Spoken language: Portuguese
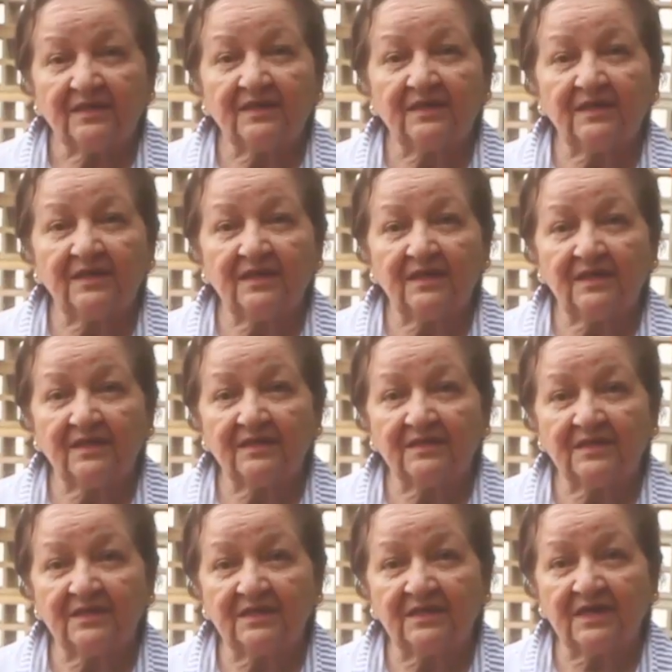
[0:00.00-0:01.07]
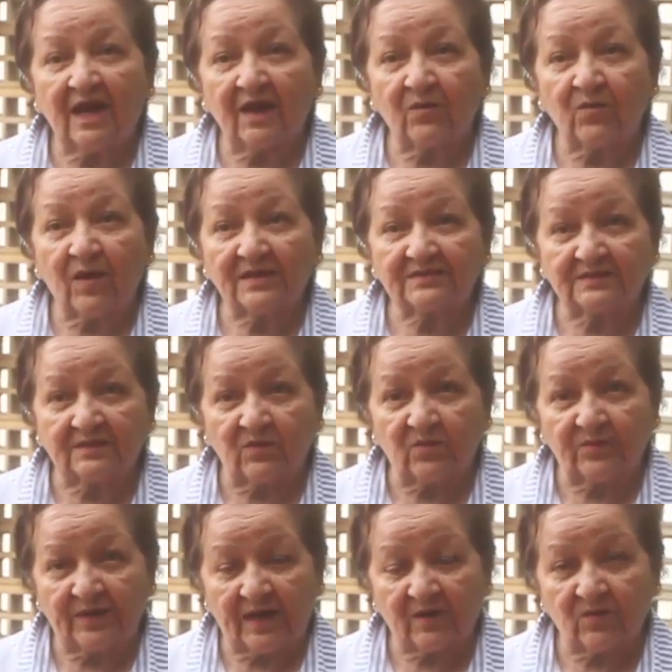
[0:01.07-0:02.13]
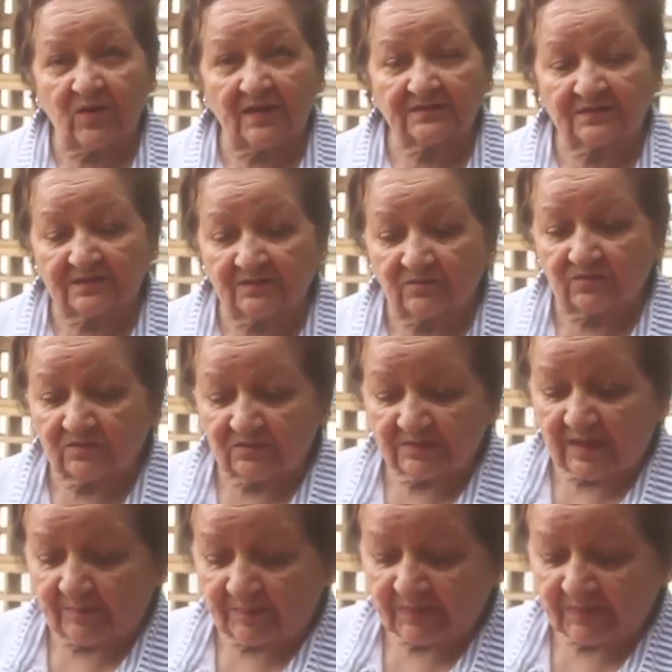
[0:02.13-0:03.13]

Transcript: e de aguação, para aguação da